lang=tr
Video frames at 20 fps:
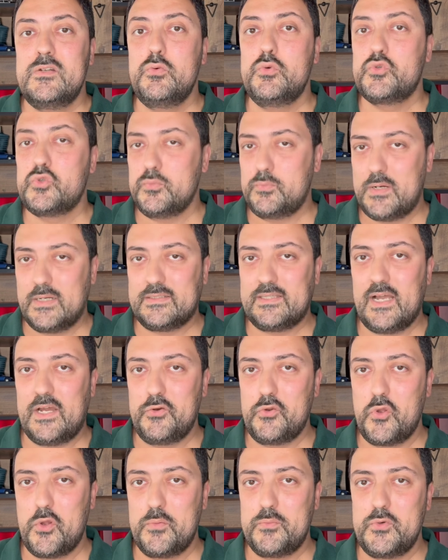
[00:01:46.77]
uzun
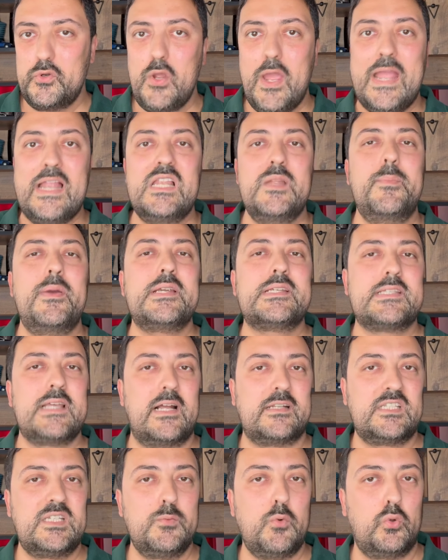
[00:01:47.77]
batarya ömrü 55
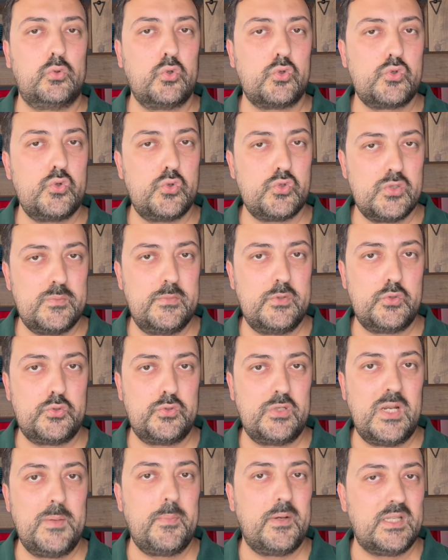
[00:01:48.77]
saat gibi oldukça uzun bir
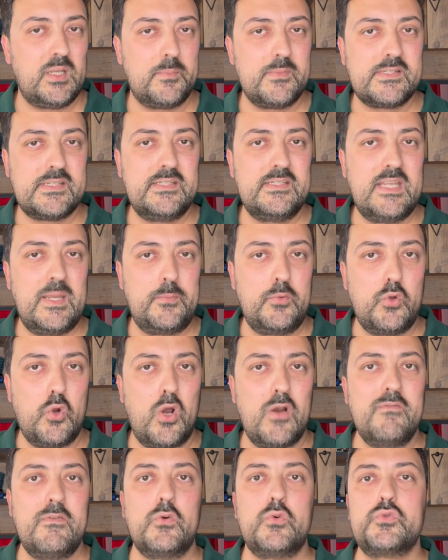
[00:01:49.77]
süre bana mısın
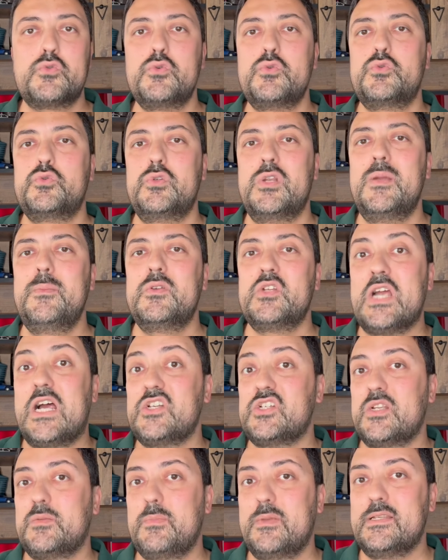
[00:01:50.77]
demiyor ve uzun süre
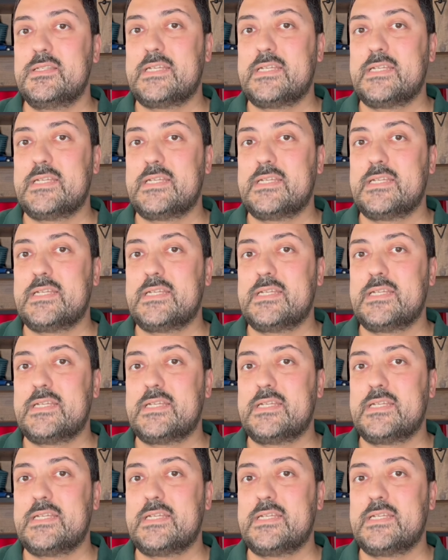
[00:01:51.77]
şarj etmeniz